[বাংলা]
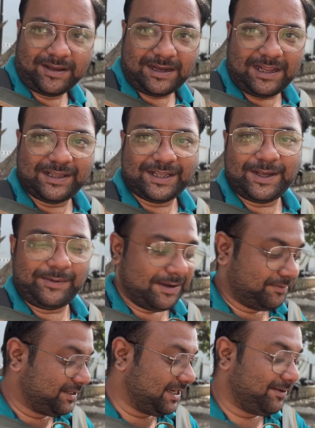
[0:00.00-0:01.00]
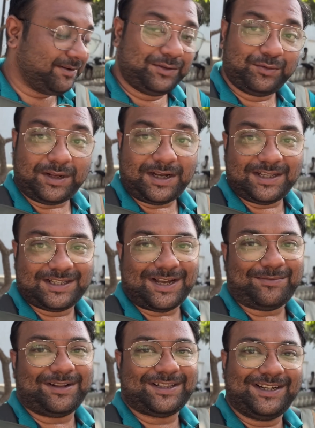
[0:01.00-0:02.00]
কাল থেকে ভাবছিলাম এই দু টাকার চা
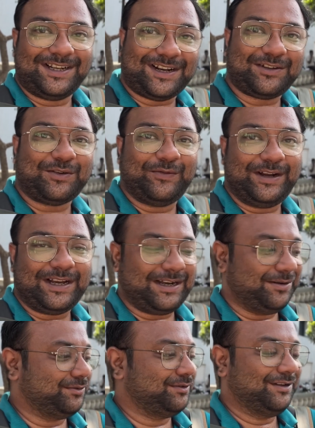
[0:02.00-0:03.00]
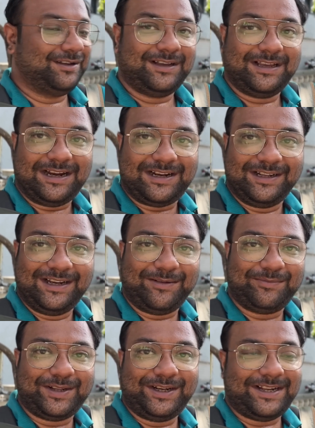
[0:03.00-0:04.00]
বা তিন টাকার কফিটা খাবো এটা
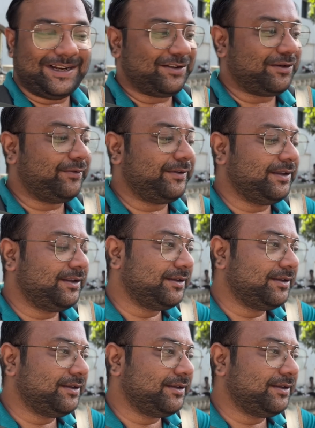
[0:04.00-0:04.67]
নিলাম তিন টাকার কফি